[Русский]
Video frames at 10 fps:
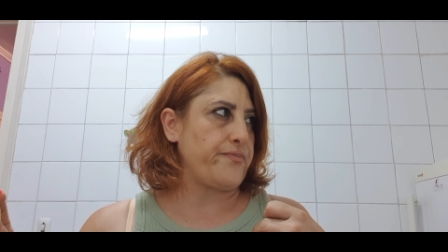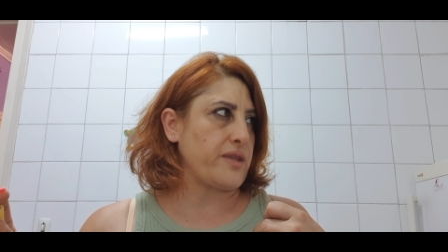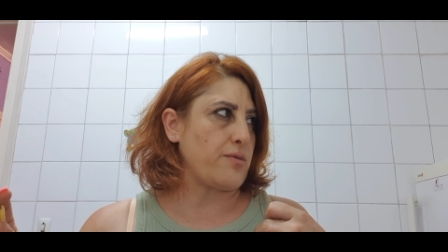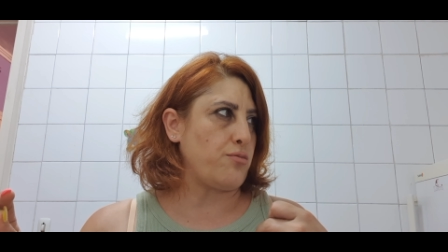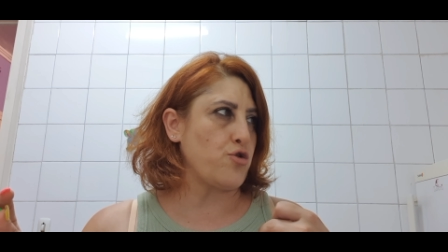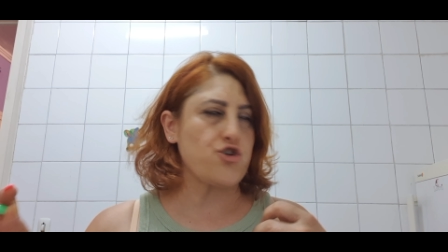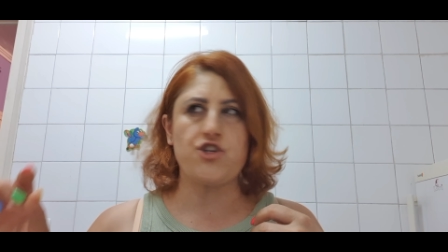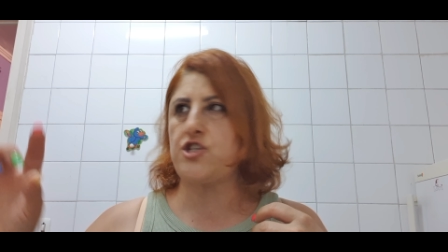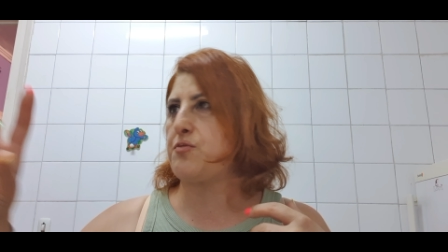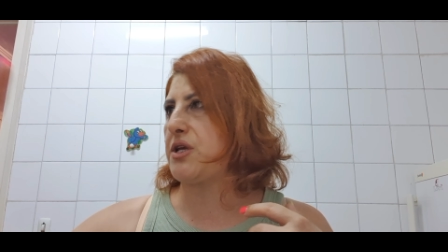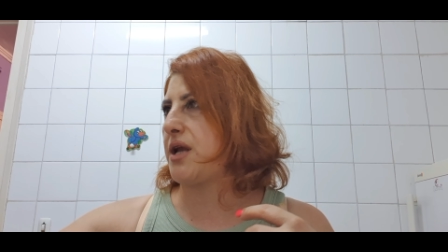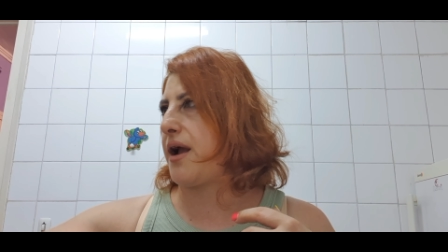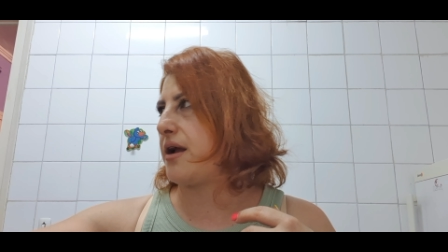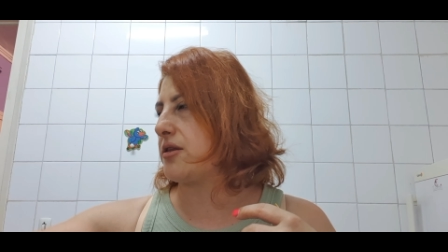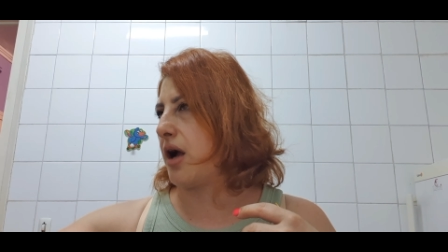муж
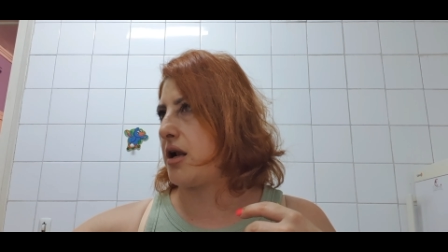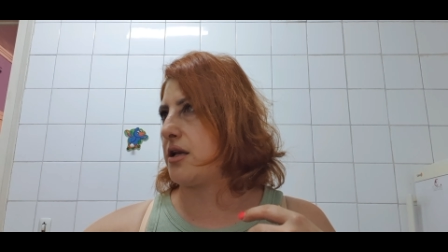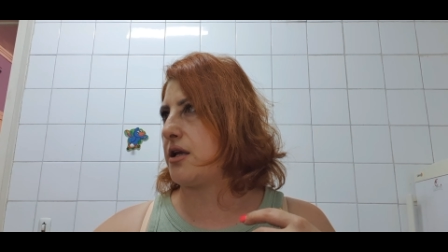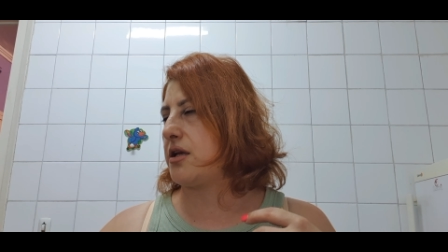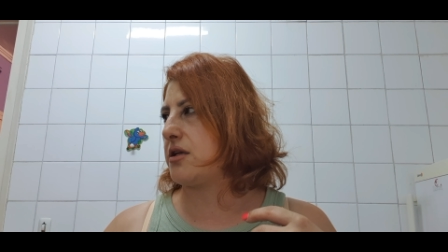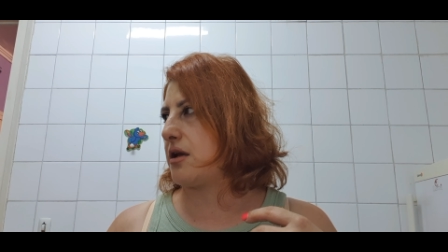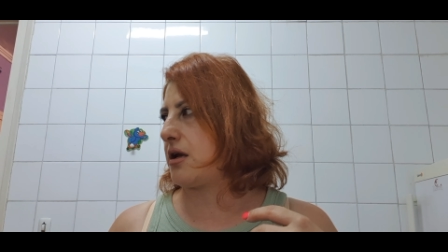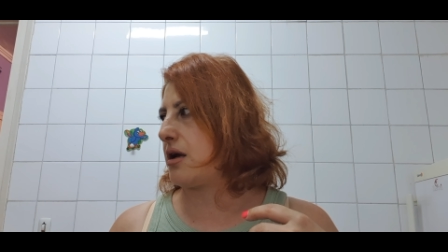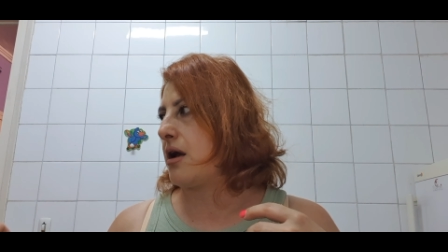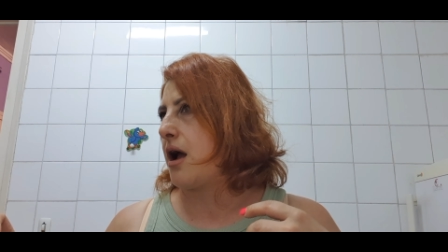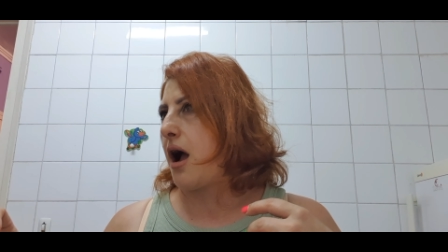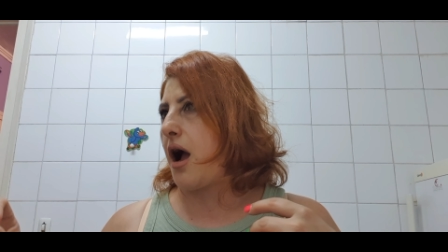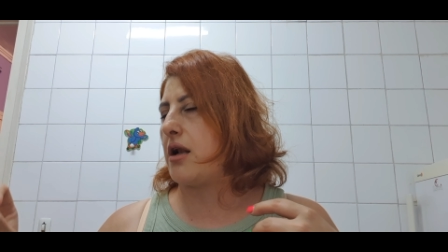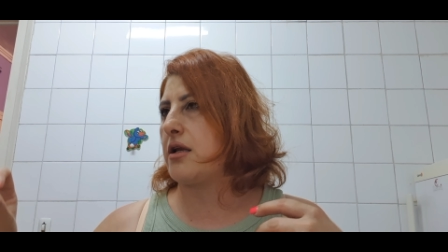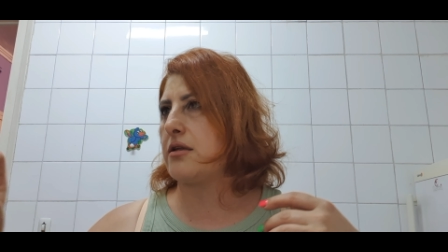изменяет Алине,
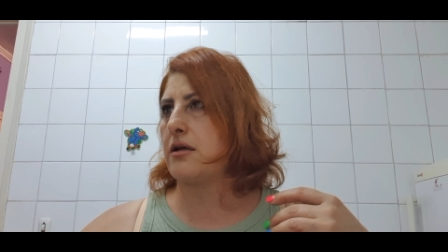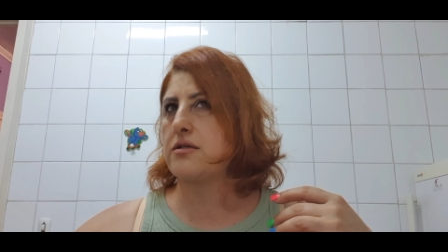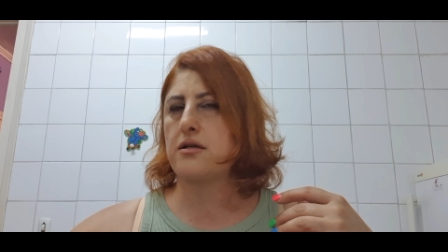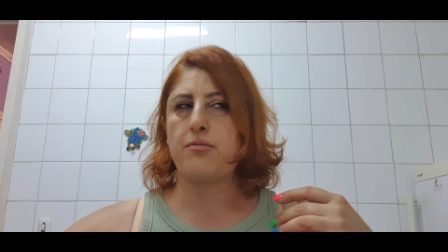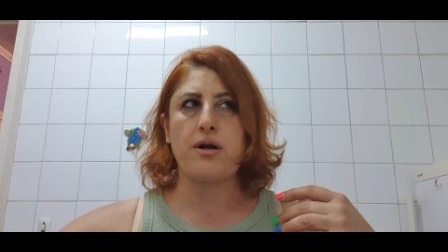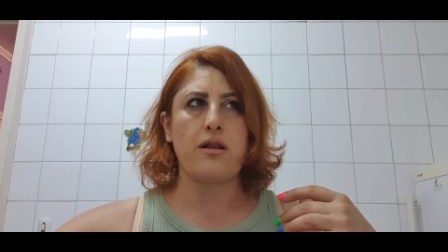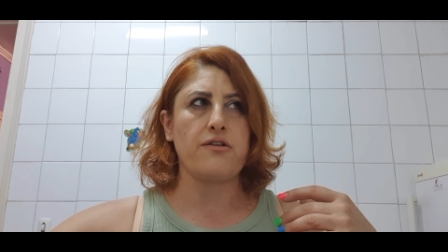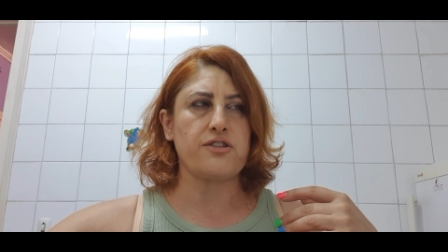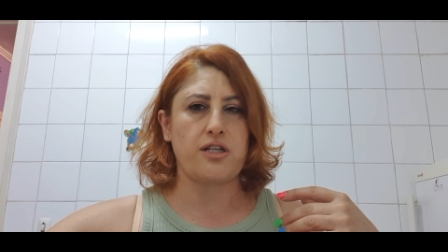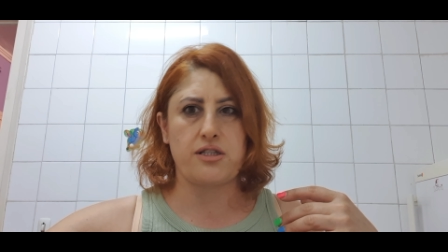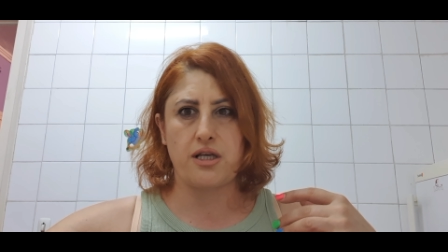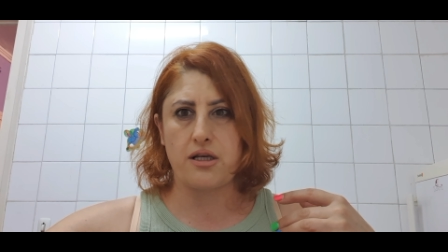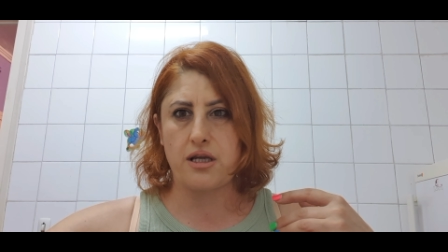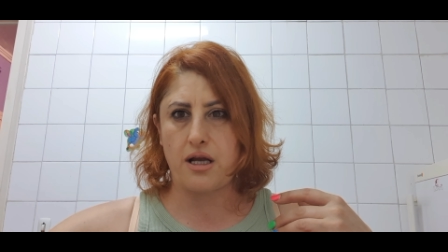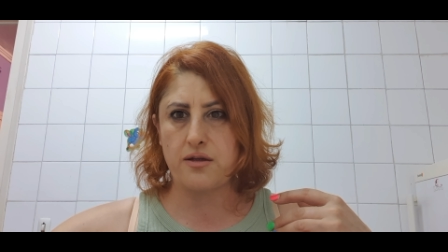Алина забрала все
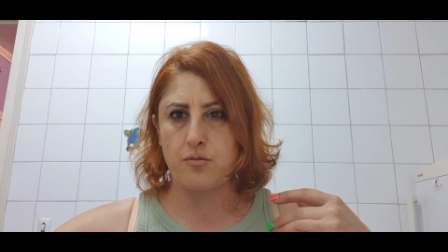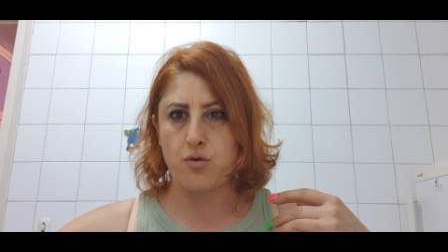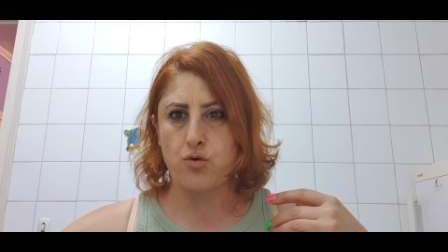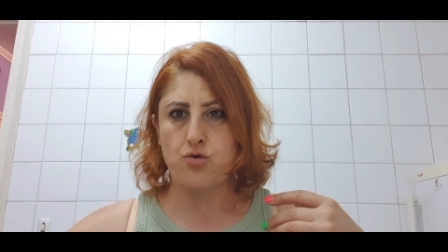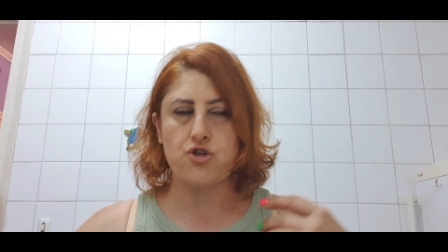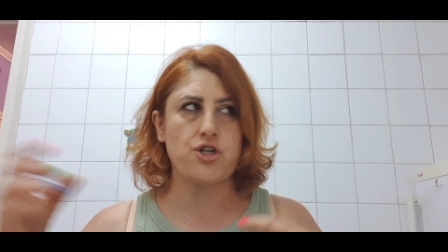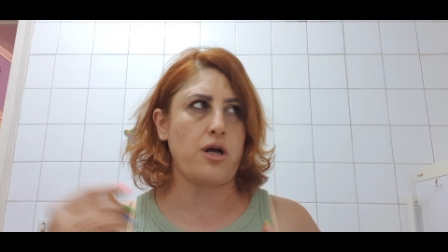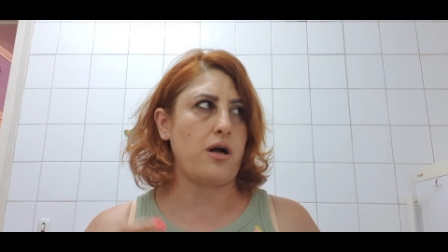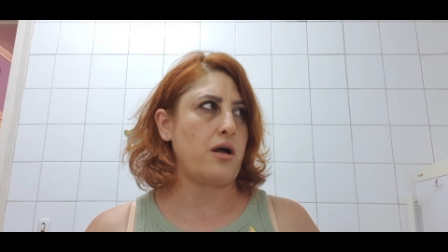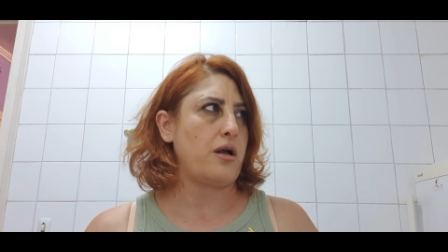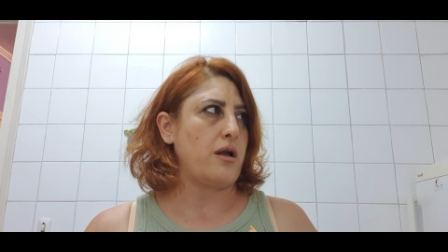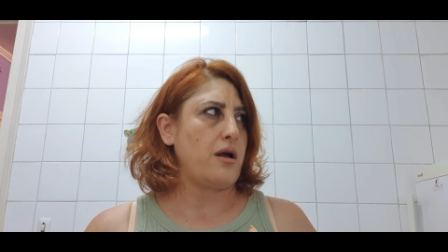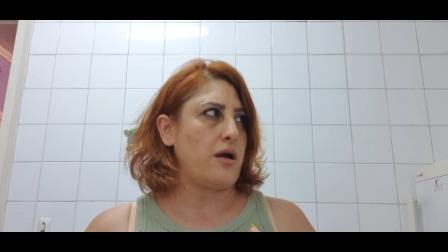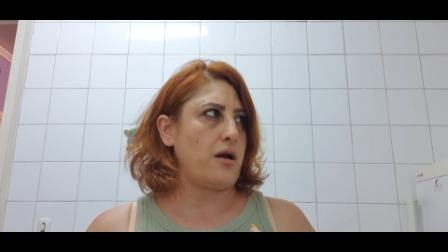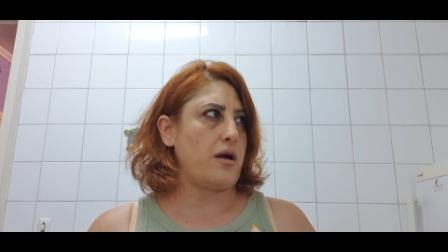деньги от мужа,
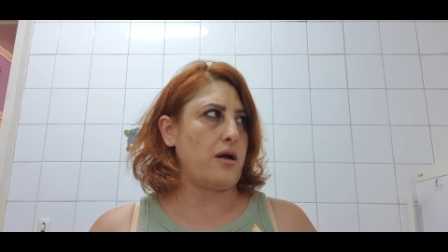э,